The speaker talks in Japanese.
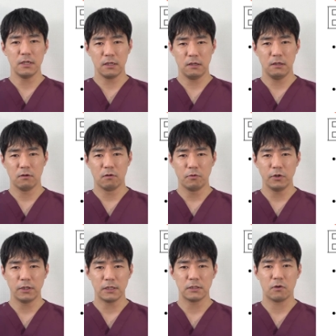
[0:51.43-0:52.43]
ぜひ思
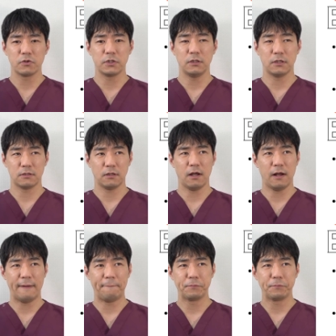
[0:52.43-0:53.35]
い出してほしいんですが